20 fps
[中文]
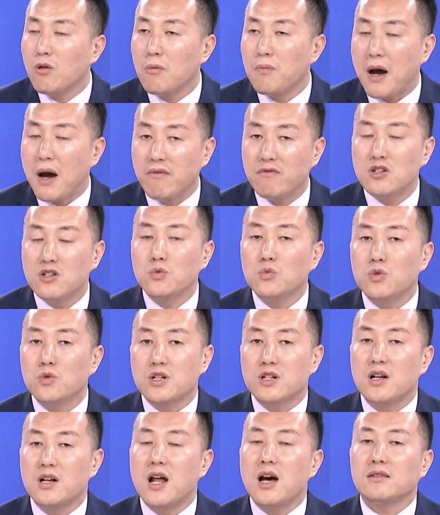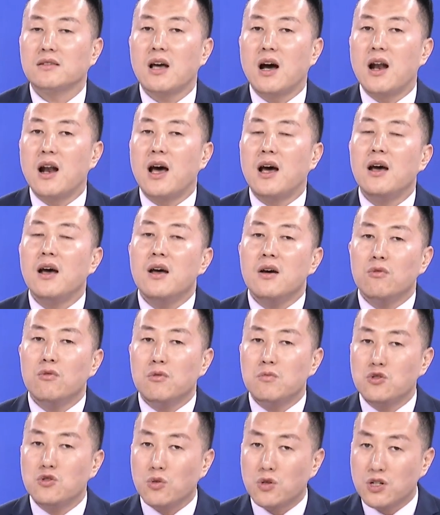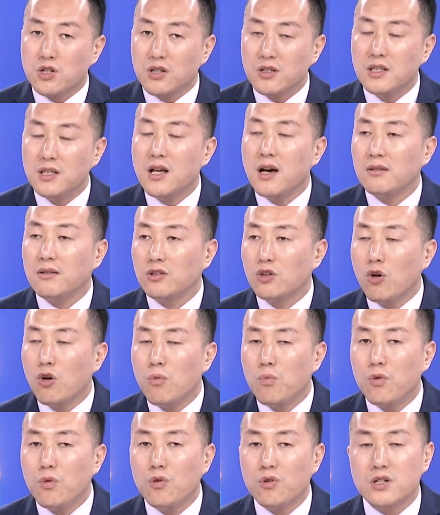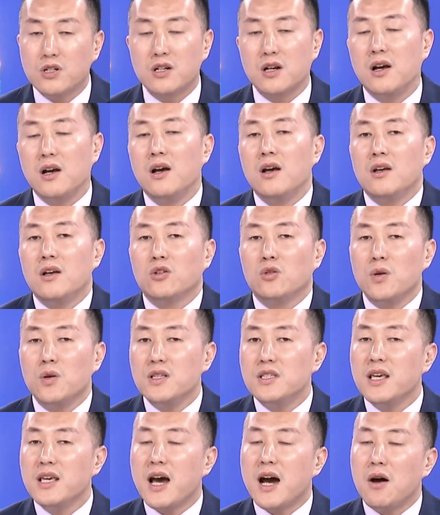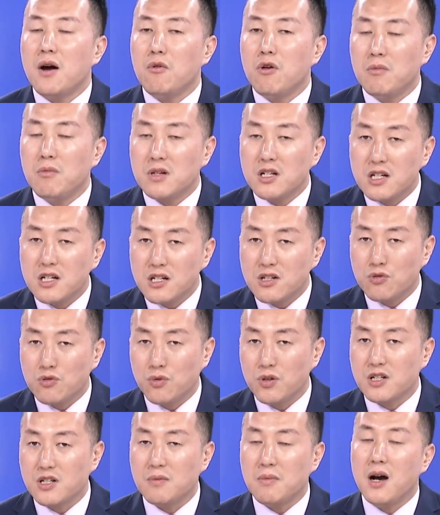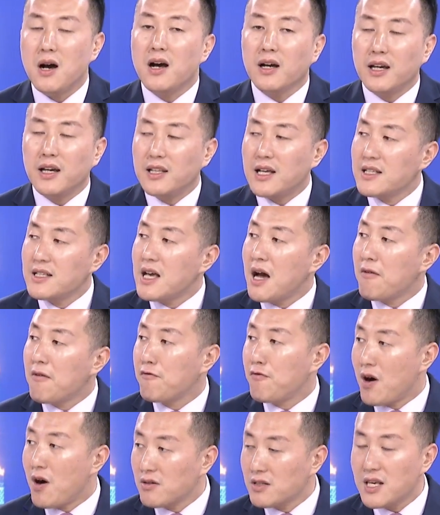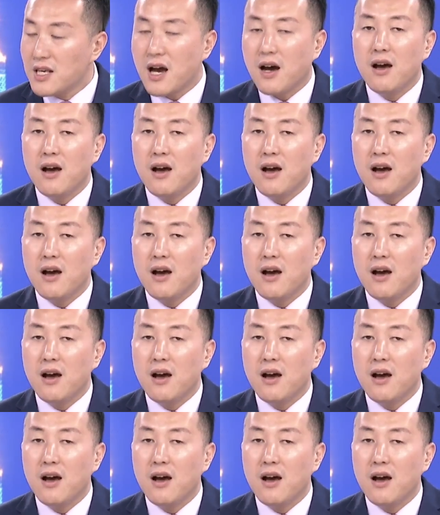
百分之五十了。当然，我们所涉及的都不是推荐啊，我们是属于什么？给大家方向。